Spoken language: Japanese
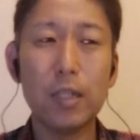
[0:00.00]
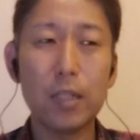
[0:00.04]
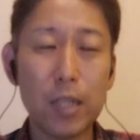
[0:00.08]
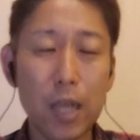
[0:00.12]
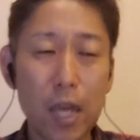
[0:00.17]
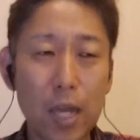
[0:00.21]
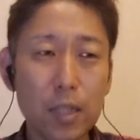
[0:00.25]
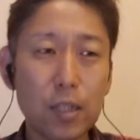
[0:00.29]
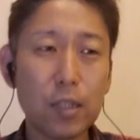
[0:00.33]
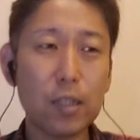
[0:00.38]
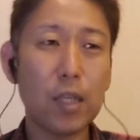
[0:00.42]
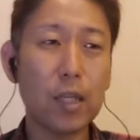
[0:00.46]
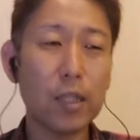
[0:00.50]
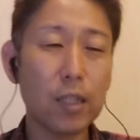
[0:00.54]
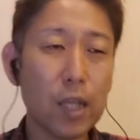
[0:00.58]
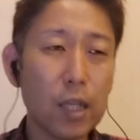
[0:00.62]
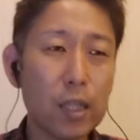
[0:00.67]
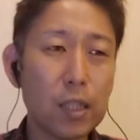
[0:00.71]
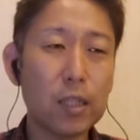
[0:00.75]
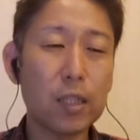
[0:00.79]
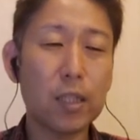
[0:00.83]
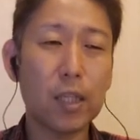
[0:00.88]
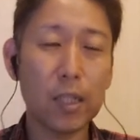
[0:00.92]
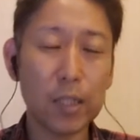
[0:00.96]

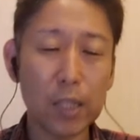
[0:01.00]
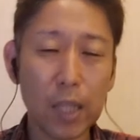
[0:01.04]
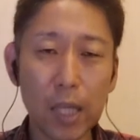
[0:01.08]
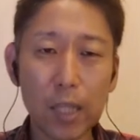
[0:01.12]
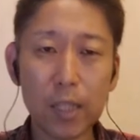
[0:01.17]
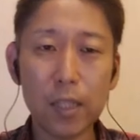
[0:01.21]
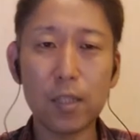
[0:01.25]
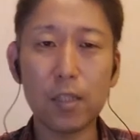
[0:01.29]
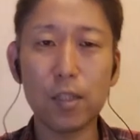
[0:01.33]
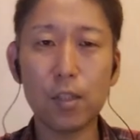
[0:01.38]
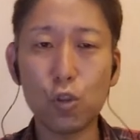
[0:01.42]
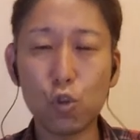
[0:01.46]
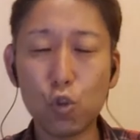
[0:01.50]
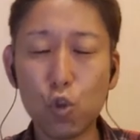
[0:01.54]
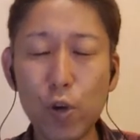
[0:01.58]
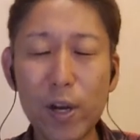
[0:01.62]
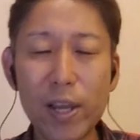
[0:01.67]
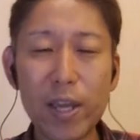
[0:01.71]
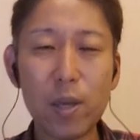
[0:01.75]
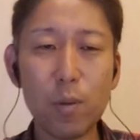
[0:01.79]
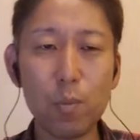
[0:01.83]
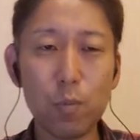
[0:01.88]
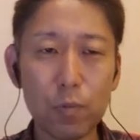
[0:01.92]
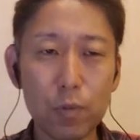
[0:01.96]
タタタタタ
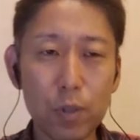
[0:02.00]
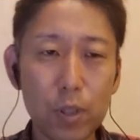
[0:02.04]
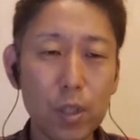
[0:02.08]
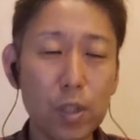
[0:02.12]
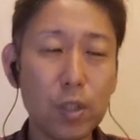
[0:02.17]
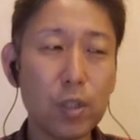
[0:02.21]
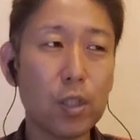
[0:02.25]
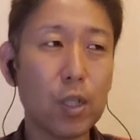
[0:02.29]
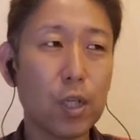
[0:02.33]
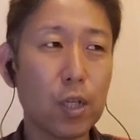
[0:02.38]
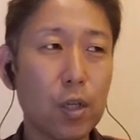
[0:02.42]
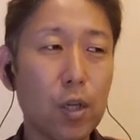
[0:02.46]
スクリーム